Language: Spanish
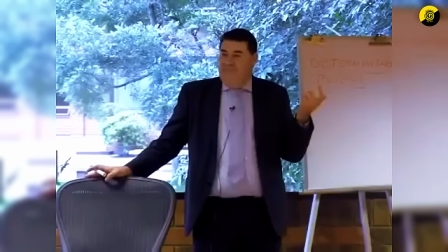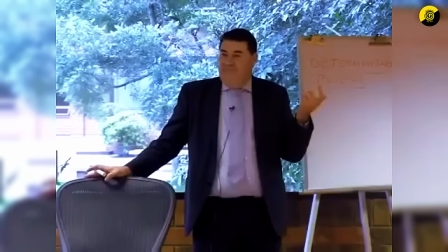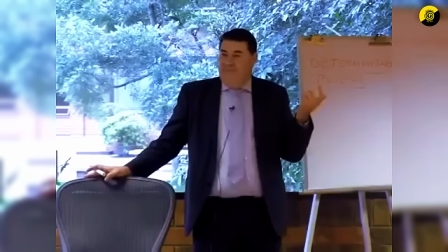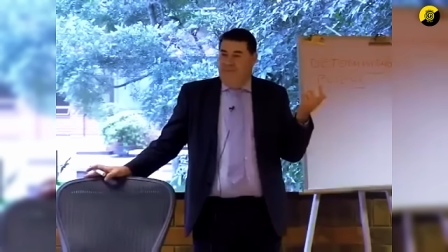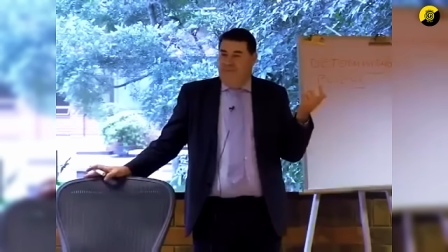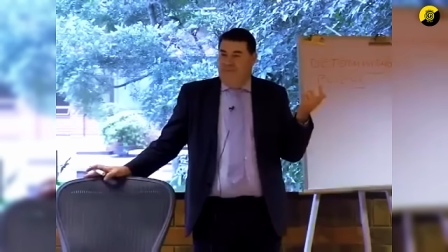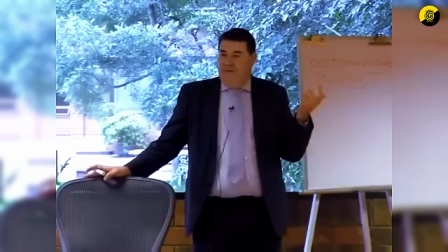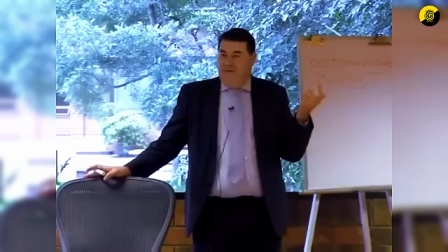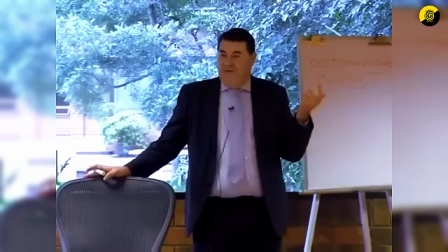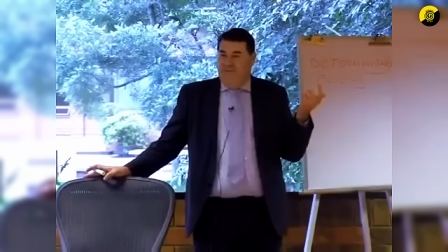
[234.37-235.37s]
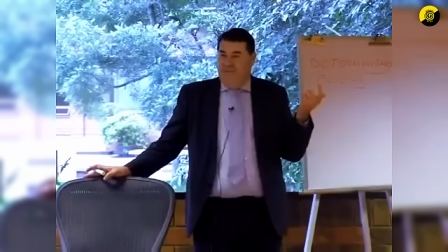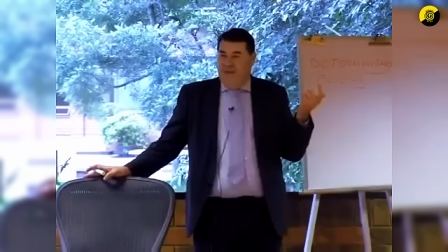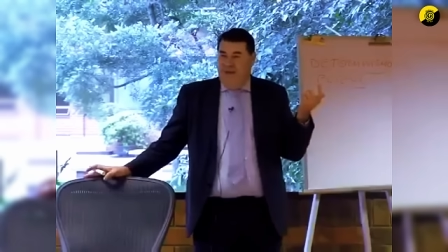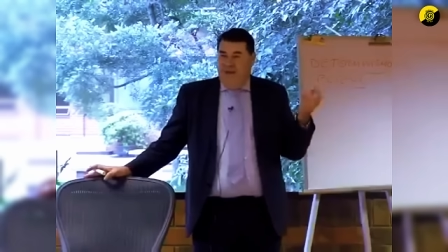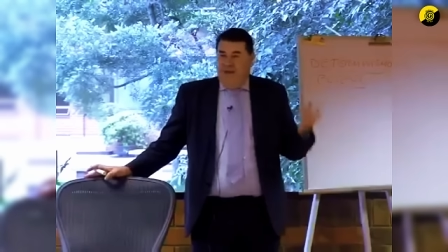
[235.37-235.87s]
No sé si me explico.
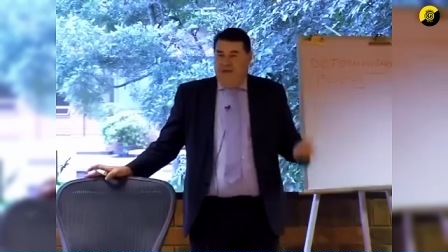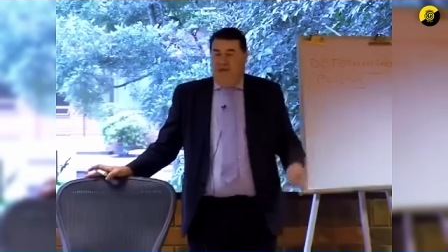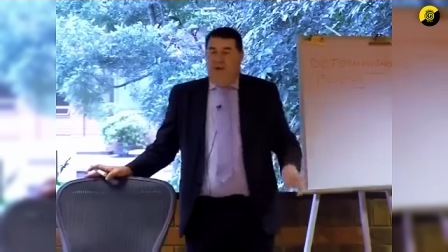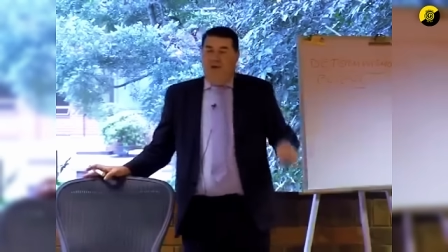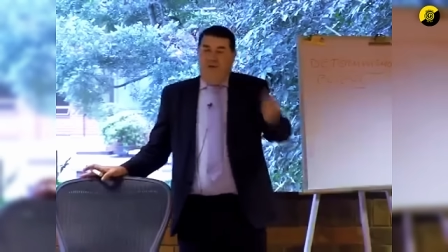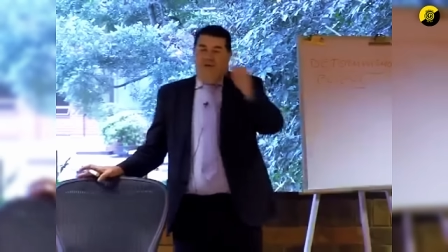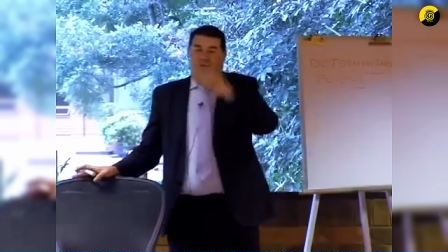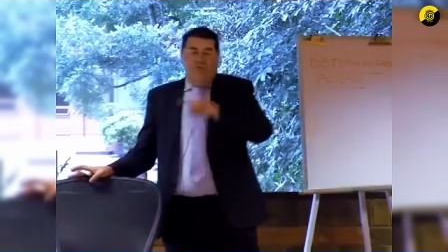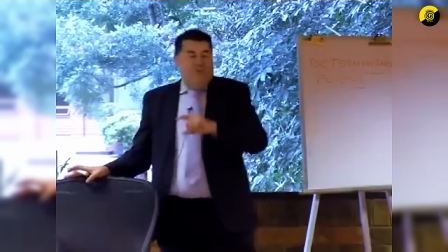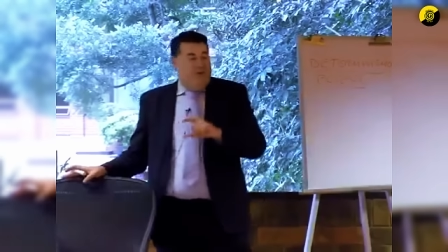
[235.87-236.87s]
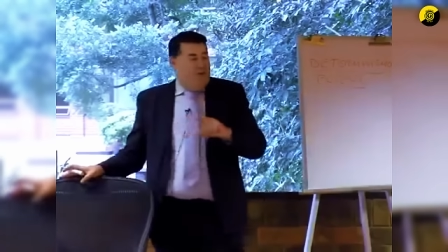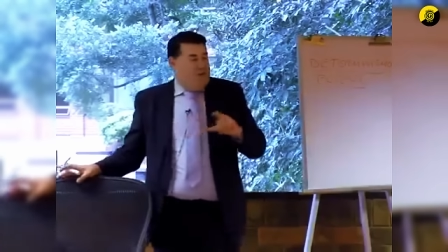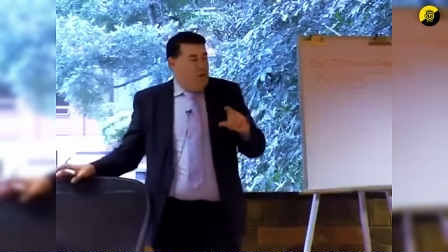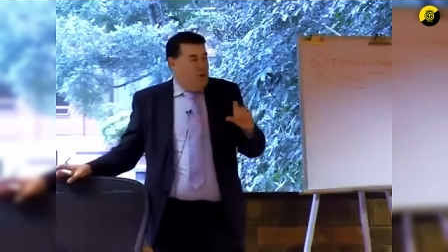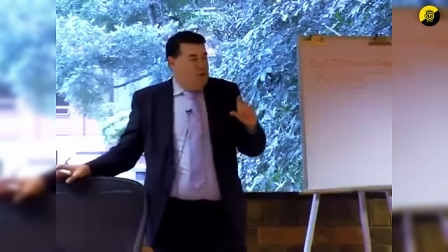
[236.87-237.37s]
Si al revés no, les
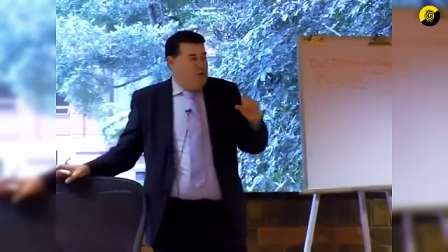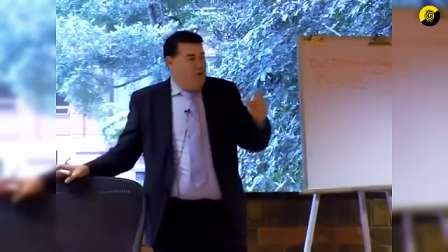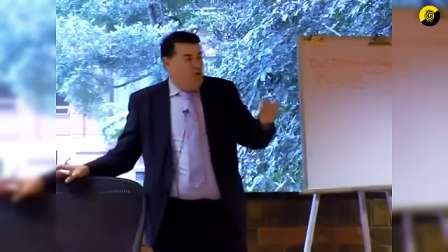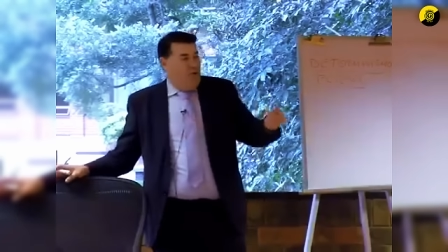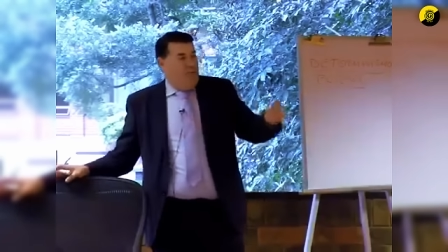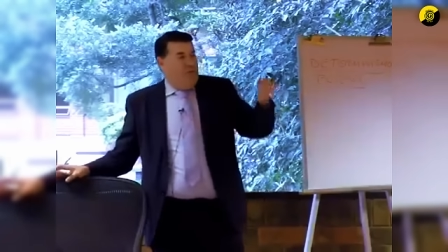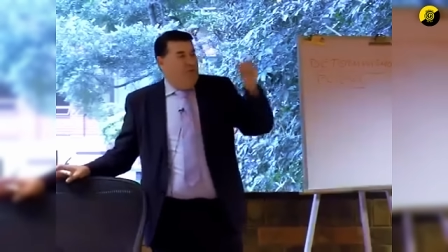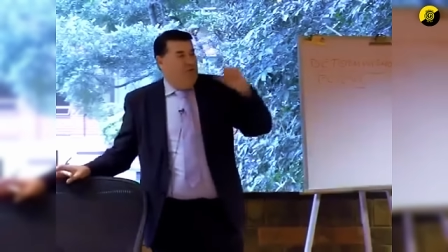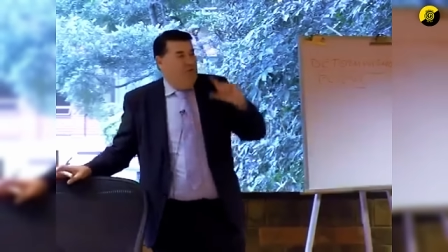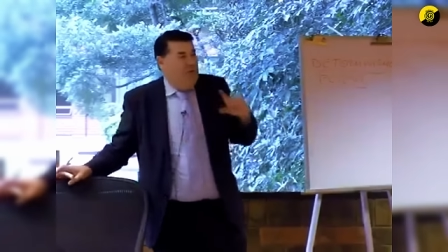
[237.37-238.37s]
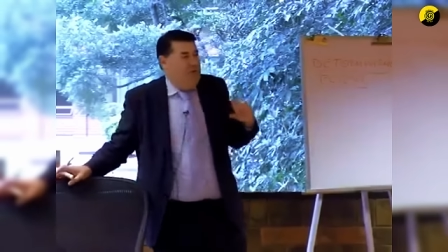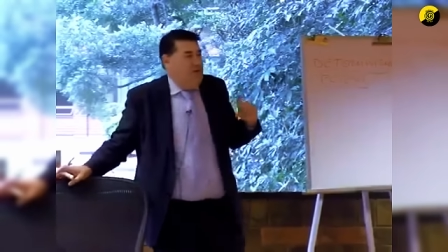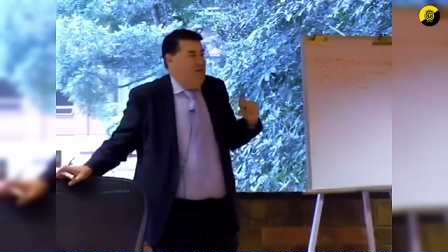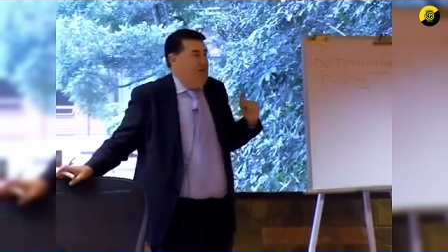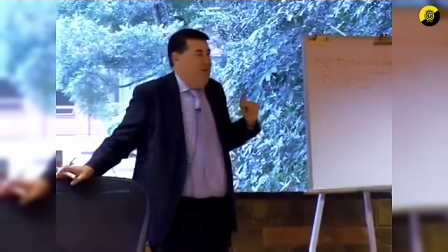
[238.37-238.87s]
hago caso ninguno y me convencen ustedes a
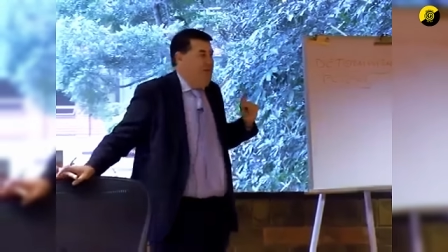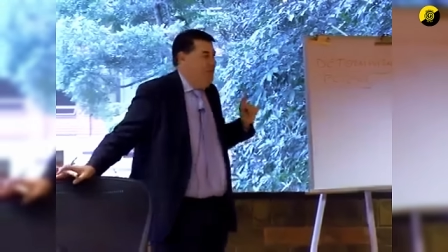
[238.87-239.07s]
mí,